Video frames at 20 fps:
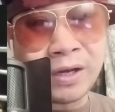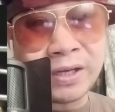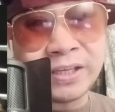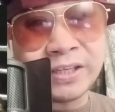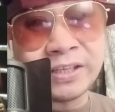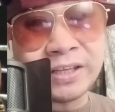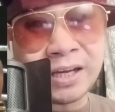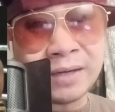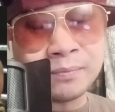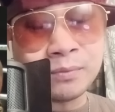ang
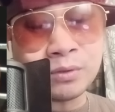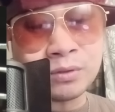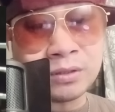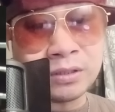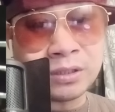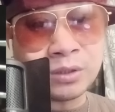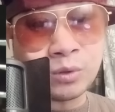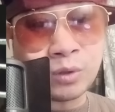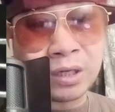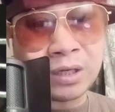inabot
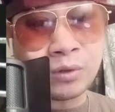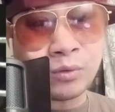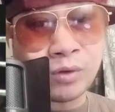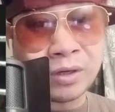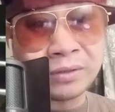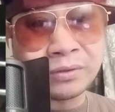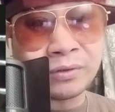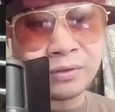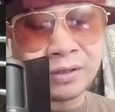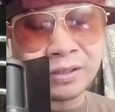dito kay
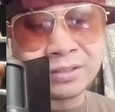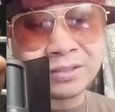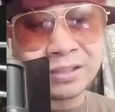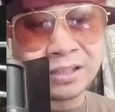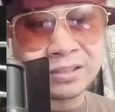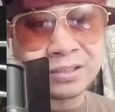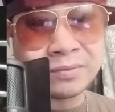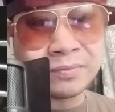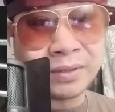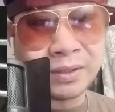Quadrolas
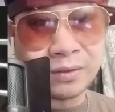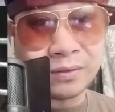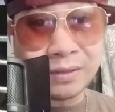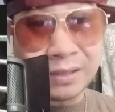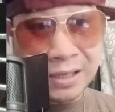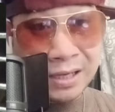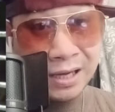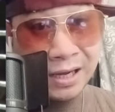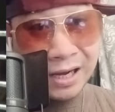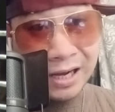Casimero.
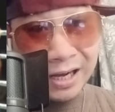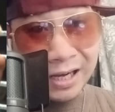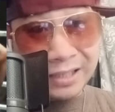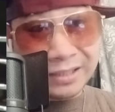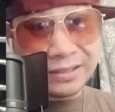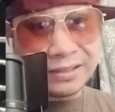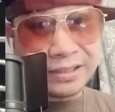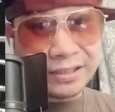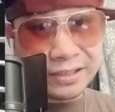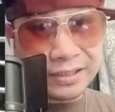
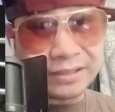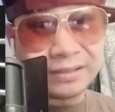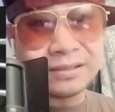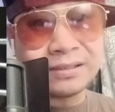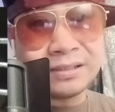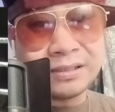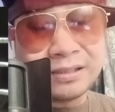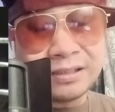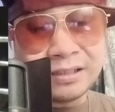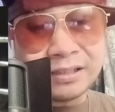Under
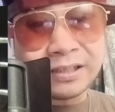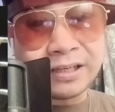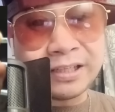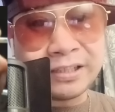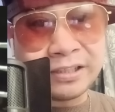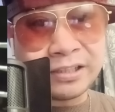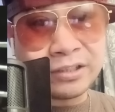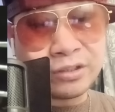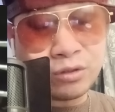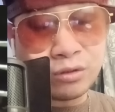
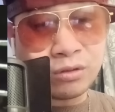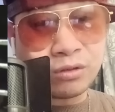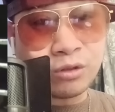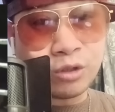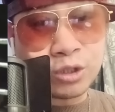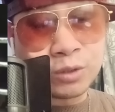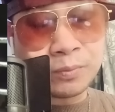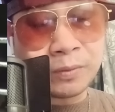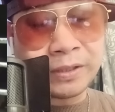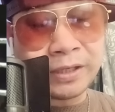Red Ration
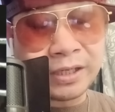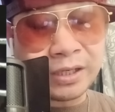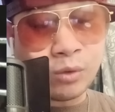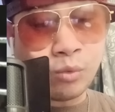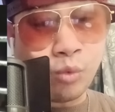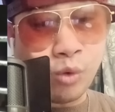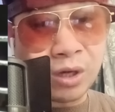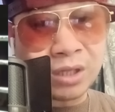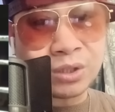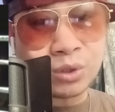close pa yan
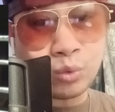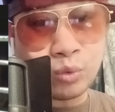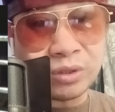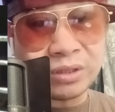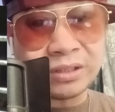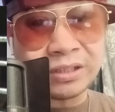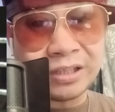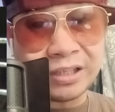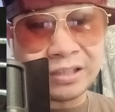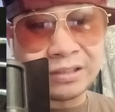ng
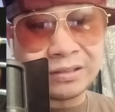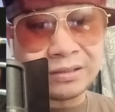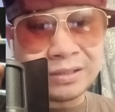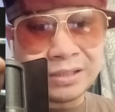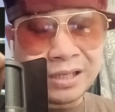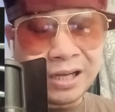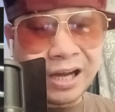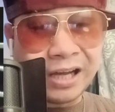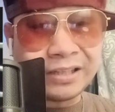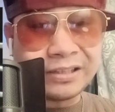128.
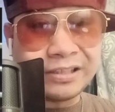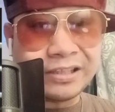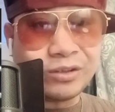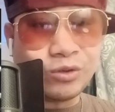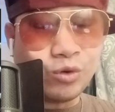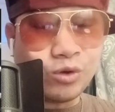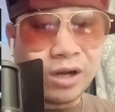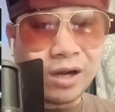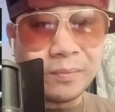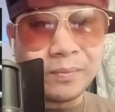At
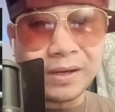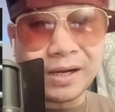dito nga